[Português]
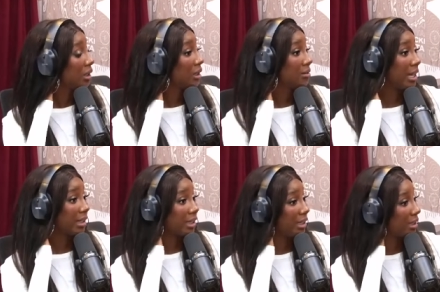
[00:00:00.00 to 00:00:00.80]
Aumentou
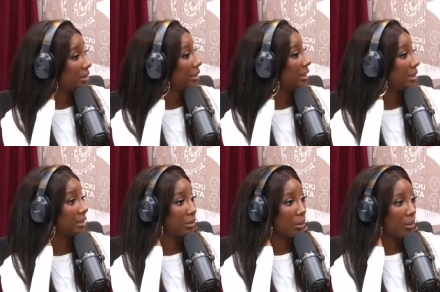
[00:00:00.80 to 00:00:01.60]
daqui bastante. a, daqui a
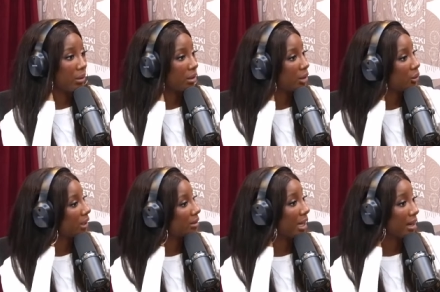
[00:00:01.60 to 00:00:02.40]
cinco anos
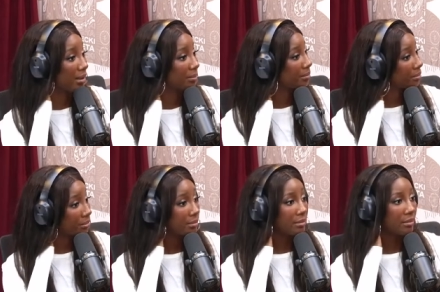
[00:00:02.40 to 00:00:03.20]
vai estar... Tá,
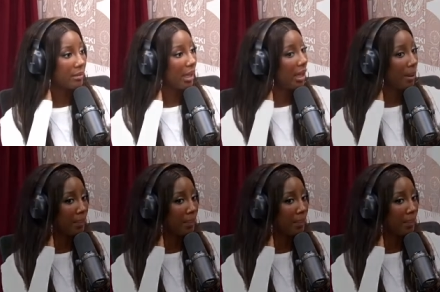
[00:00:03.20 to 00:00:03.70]
não. É,